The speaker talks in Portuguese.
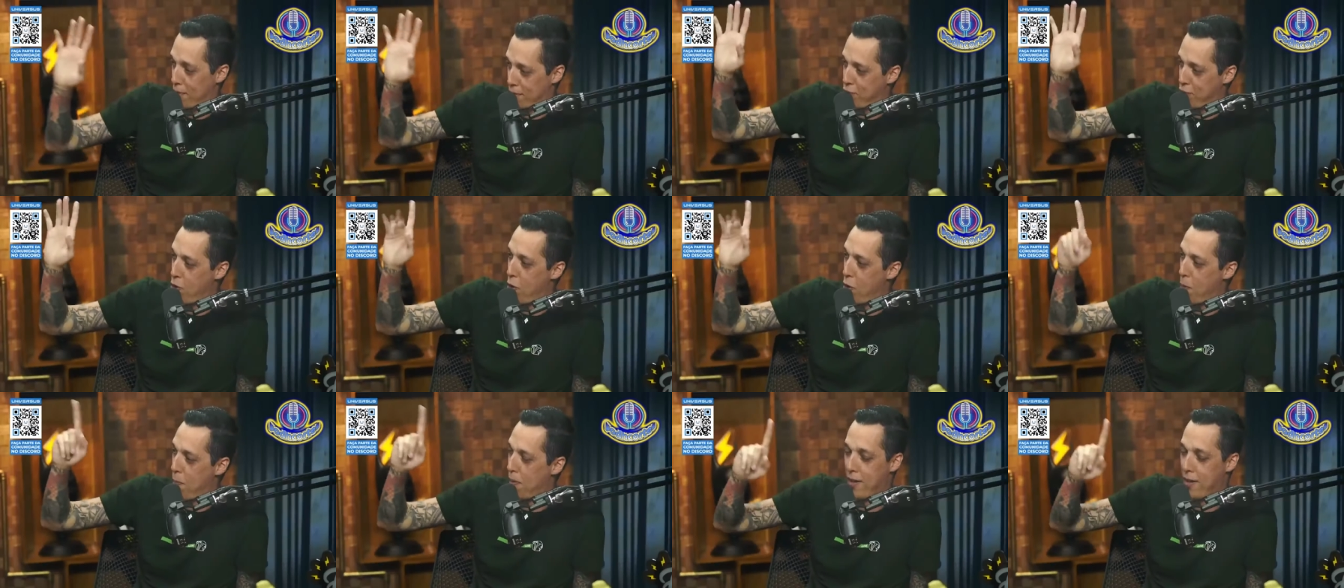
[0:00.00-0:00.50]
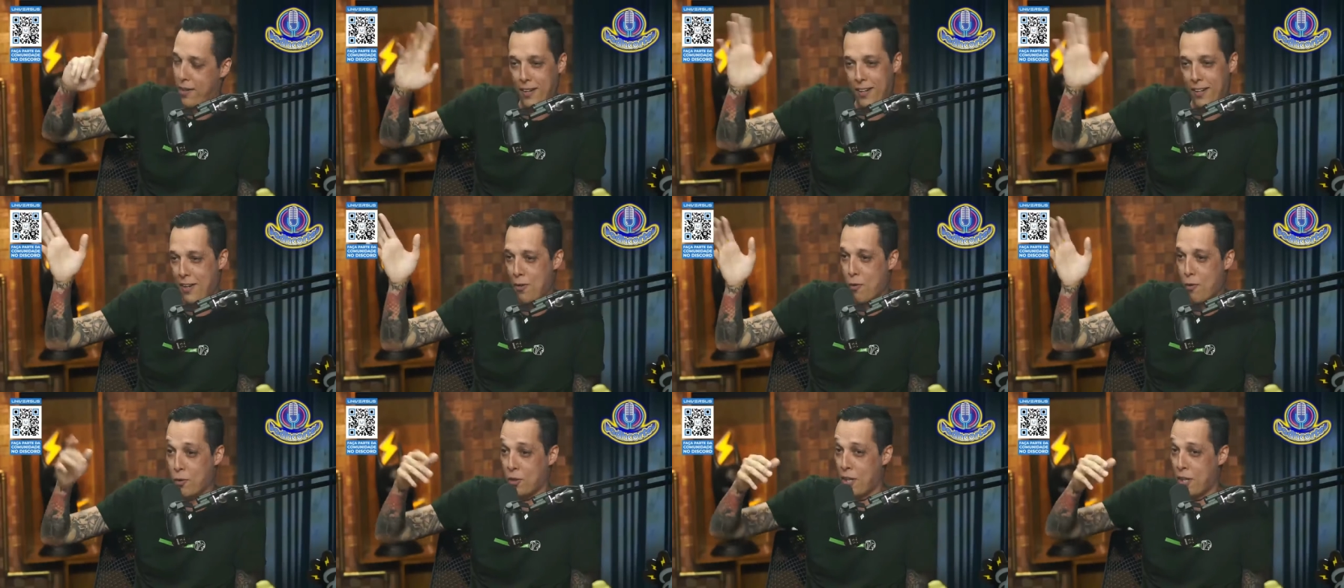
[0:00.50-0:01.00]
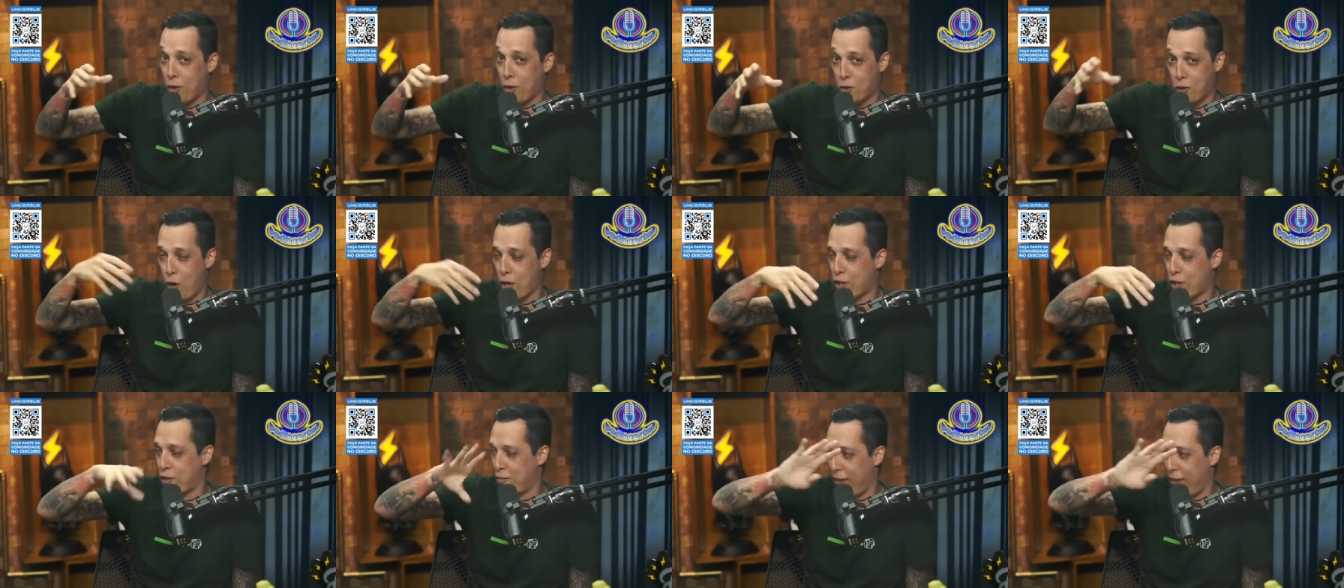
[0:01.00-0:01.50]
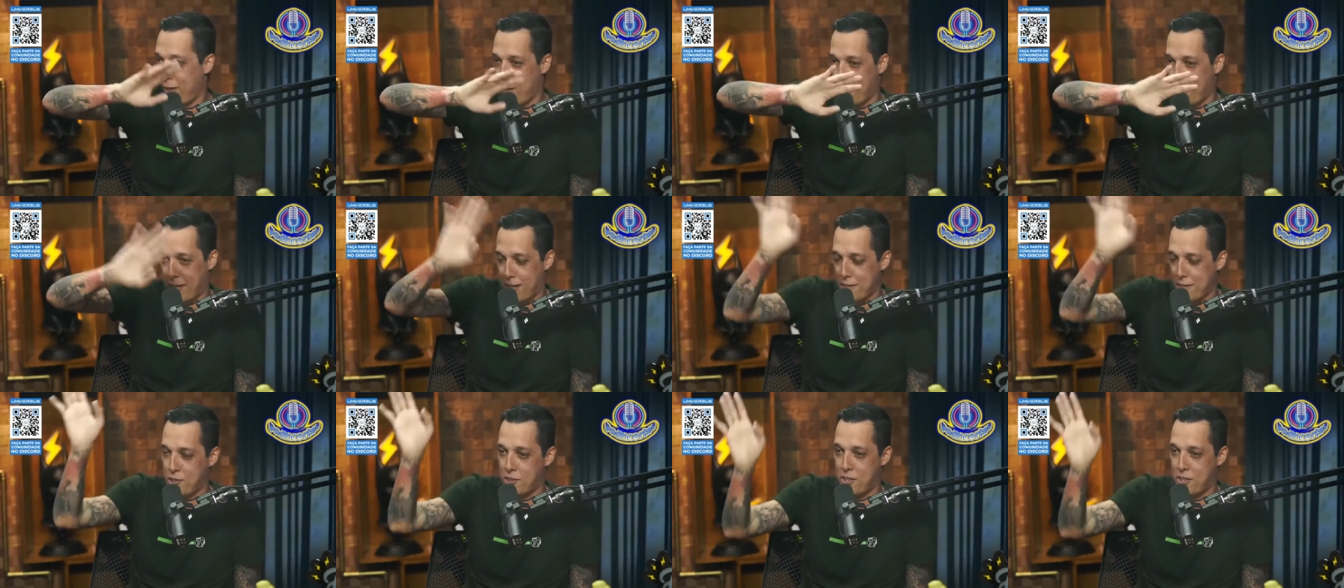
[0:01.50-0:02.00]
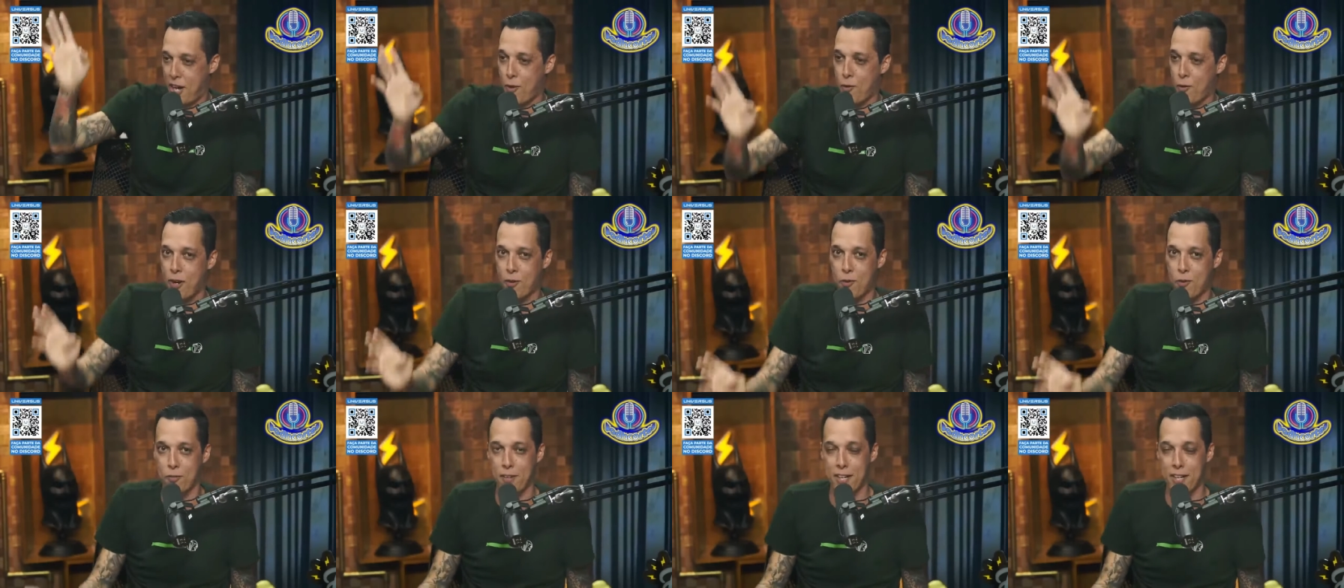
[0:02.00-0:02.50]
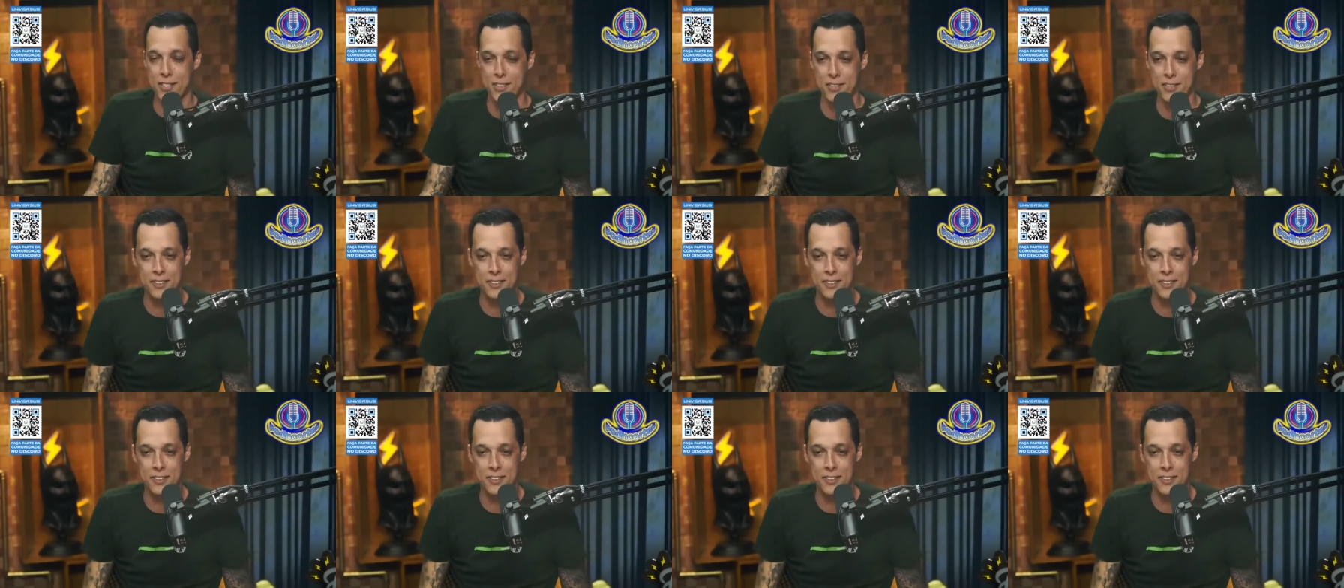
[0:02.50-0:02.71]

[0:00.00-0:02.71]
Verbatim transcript: desculpa. É, o Neutrox veio e estragou a conversa.